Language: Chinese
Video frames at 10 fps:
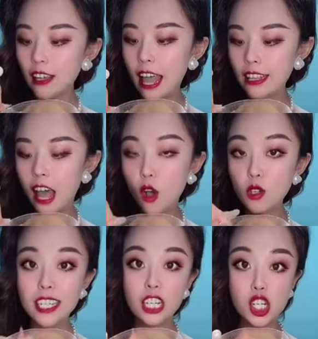看
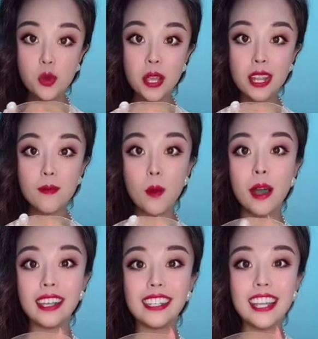到这个视频的宝
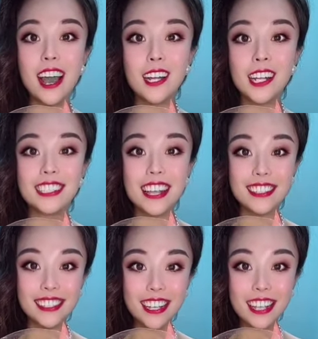宝，一定要让你在
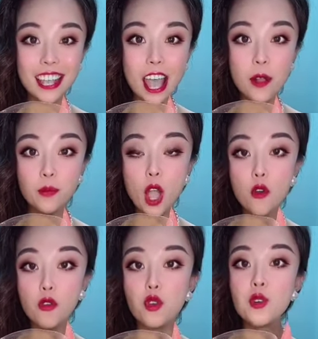新的一年
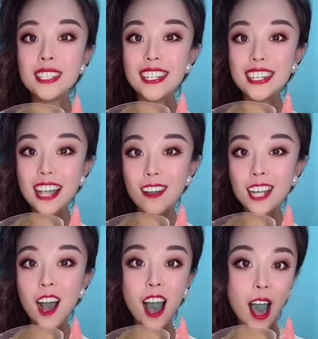福星高
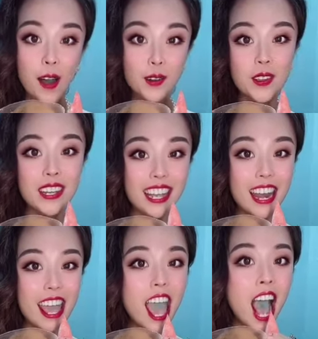照，好运
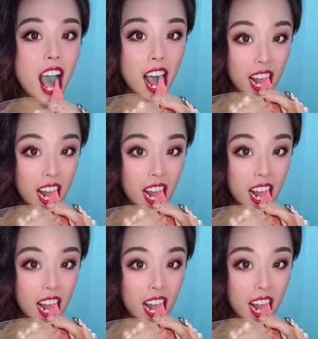连连。